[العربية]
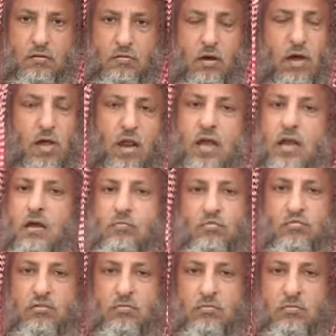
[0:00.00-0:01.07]
وقال أنا
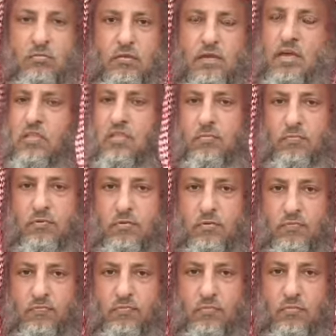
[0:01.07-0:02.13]
مسلم يكذب
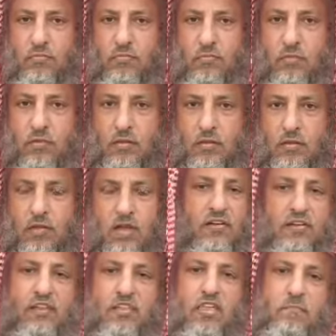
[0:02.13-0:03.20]

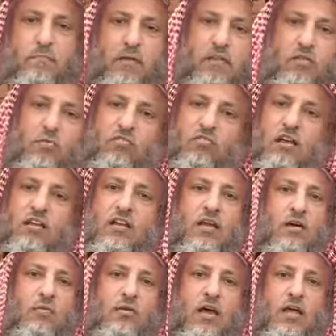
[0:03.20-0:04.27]
كيف أتثبت هو
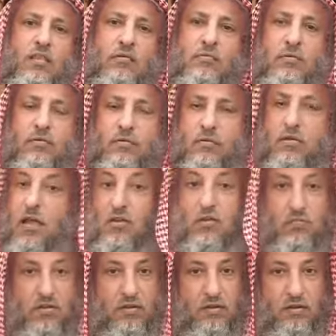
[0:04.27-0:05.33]
صادق أو كاذب لا
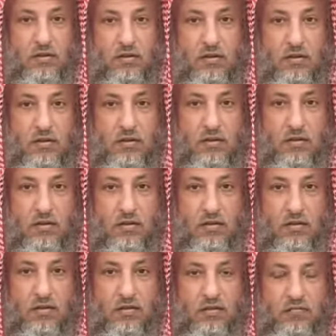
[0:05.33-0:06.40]
يمكن
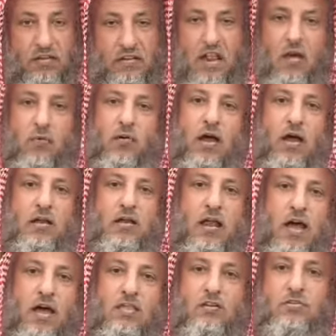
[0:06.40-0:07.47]
فدعوى أن
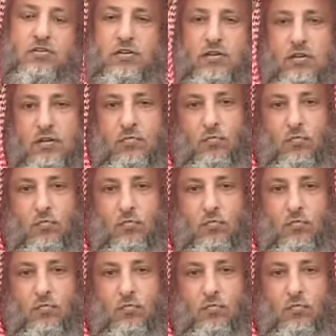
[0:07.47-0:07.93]
هذا الجني